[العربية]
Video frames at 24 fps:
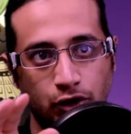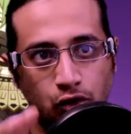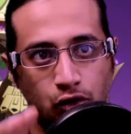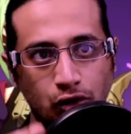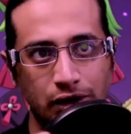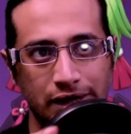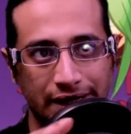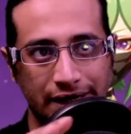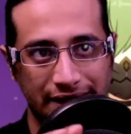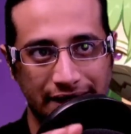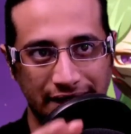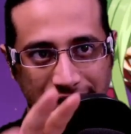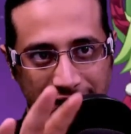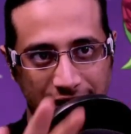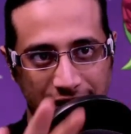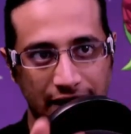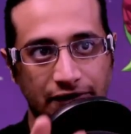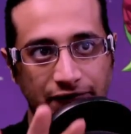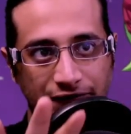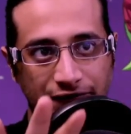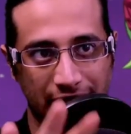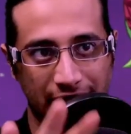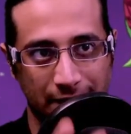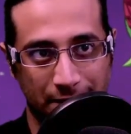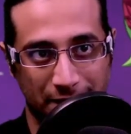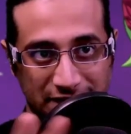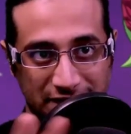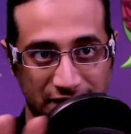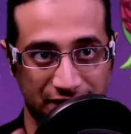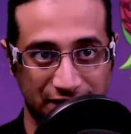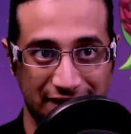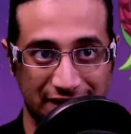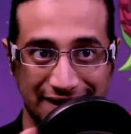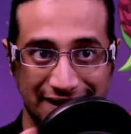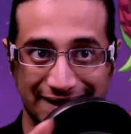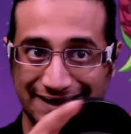يقول لك هنا في
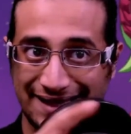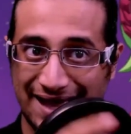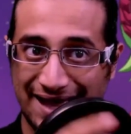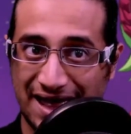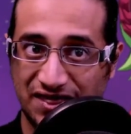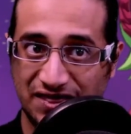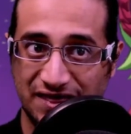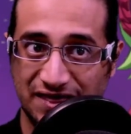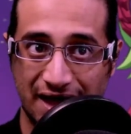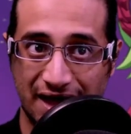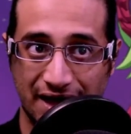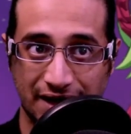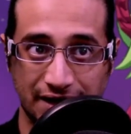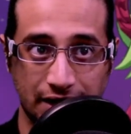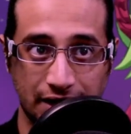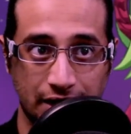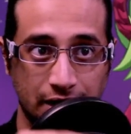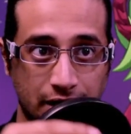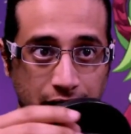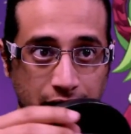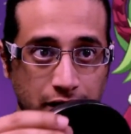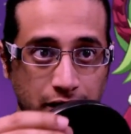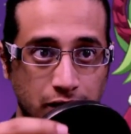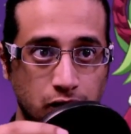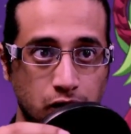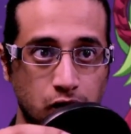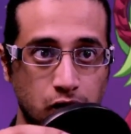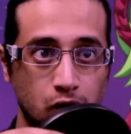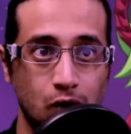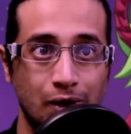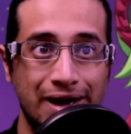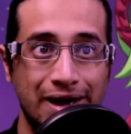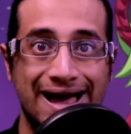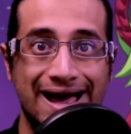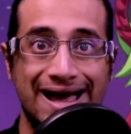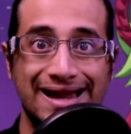الباسيف تالنت الثاني
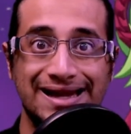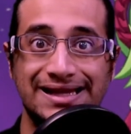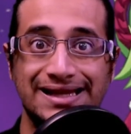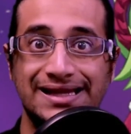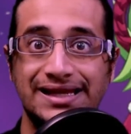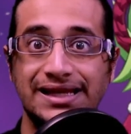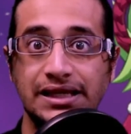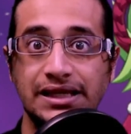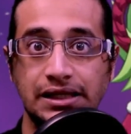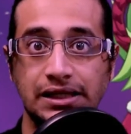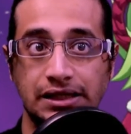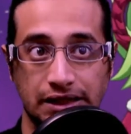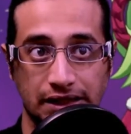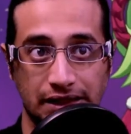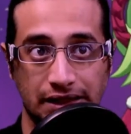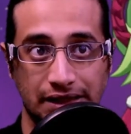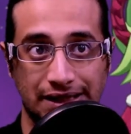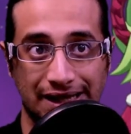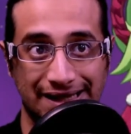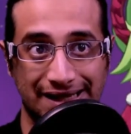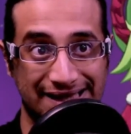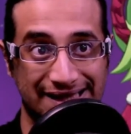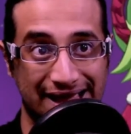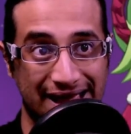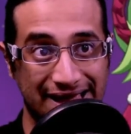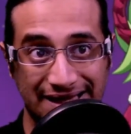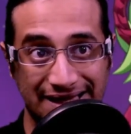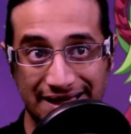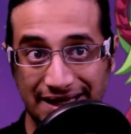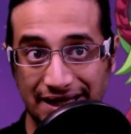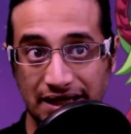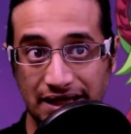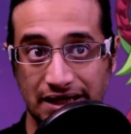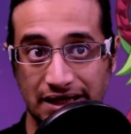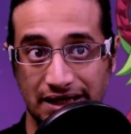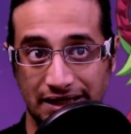انه الهيلينج
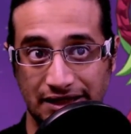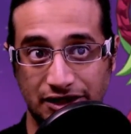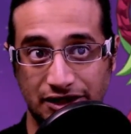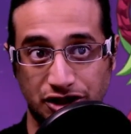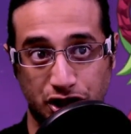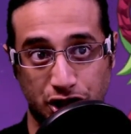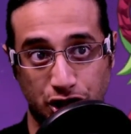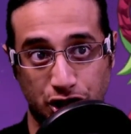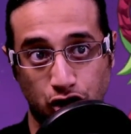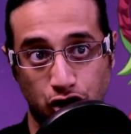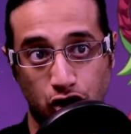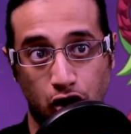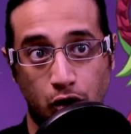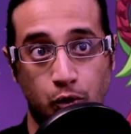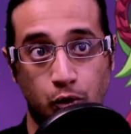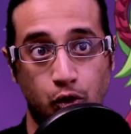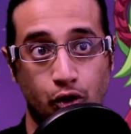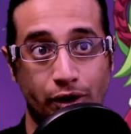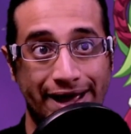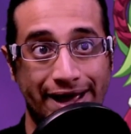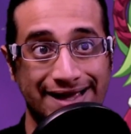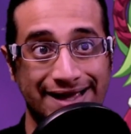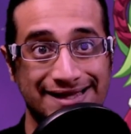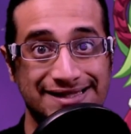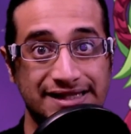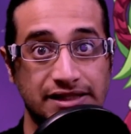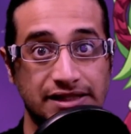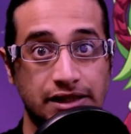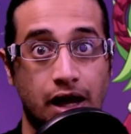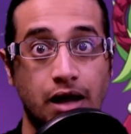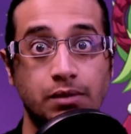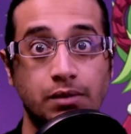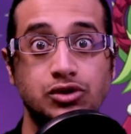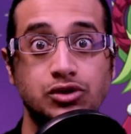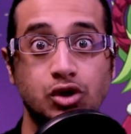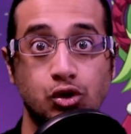التهييل عند شينوبو راح
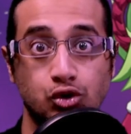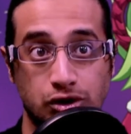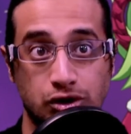يزيد 75%